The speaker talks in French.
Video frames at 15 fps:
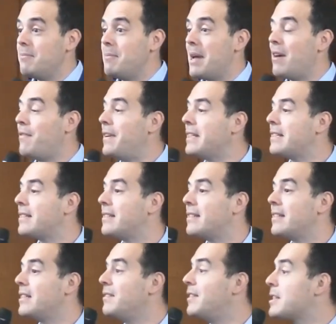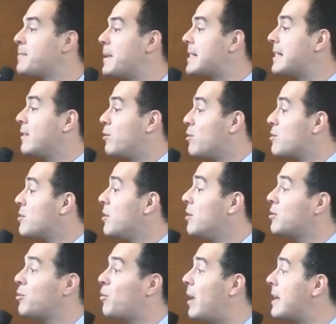mais en fait, euh, il va se passer deux
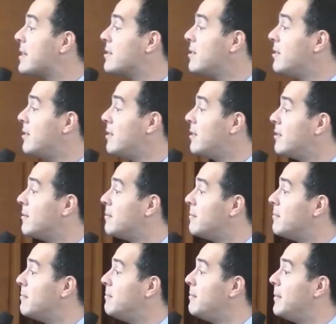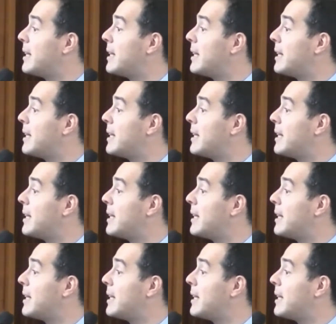ans, trois ans,